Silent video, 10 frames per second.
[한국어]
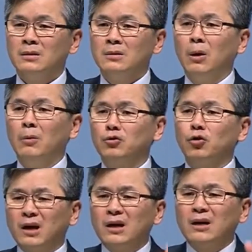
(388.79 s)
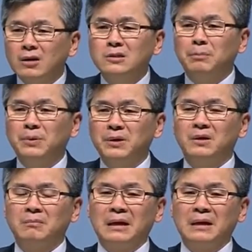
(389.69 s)
너무 교회가
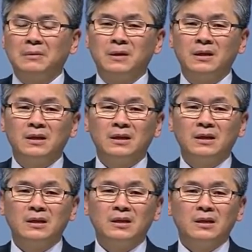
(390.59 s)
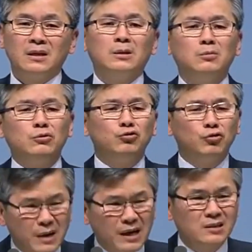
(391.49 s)
커져버리는 바람에, 너무
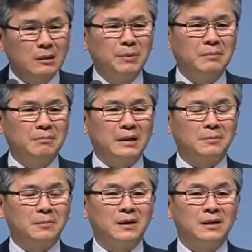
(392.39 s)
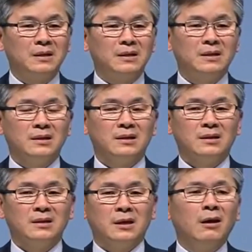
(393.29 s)
유명해져버린 바람에,
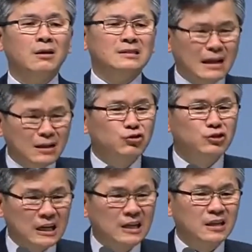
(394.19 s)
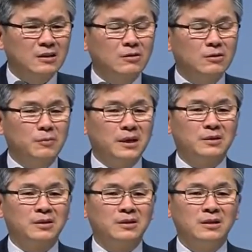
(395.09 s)
현상 유지하기에
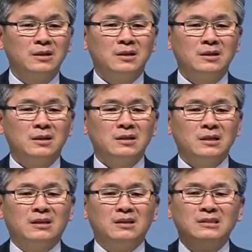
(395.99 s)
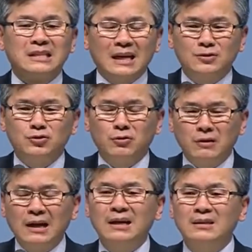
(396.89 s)
급급해서, 이런 제가
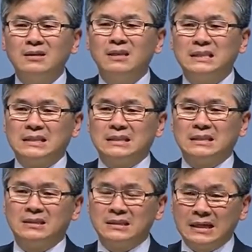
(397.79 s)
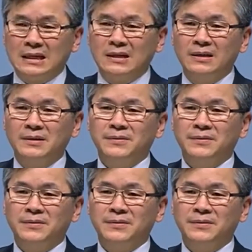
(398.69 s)
초라하게 느껴지는 거, 이런 제가.